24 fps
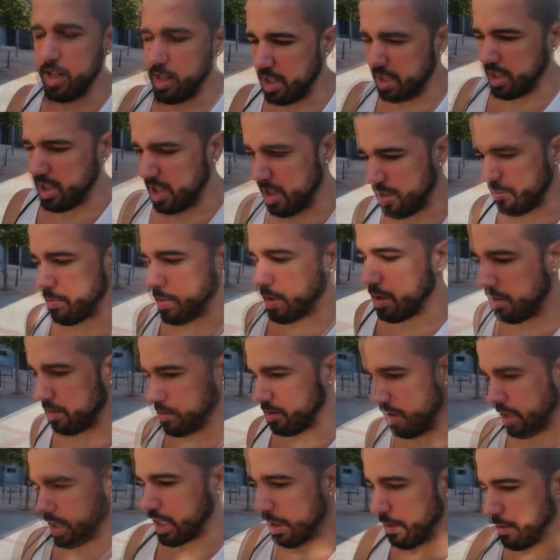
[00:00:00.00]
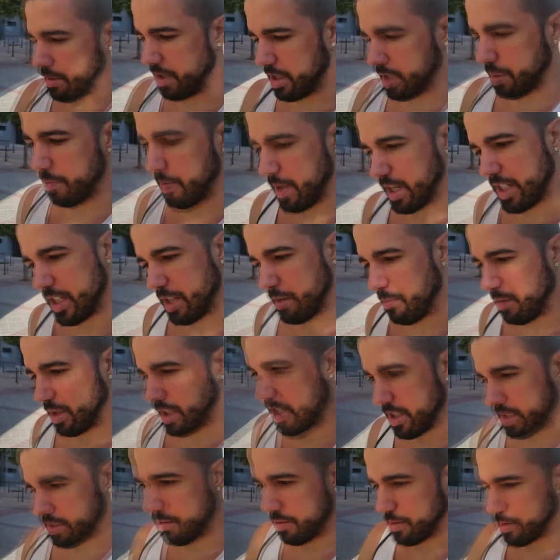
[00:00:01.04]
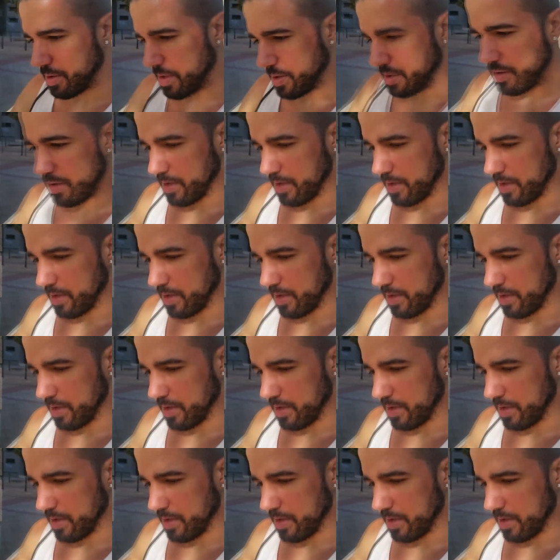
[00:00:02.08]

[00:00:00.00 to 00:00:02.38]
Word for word: y para cuando la cabeza te pega también estos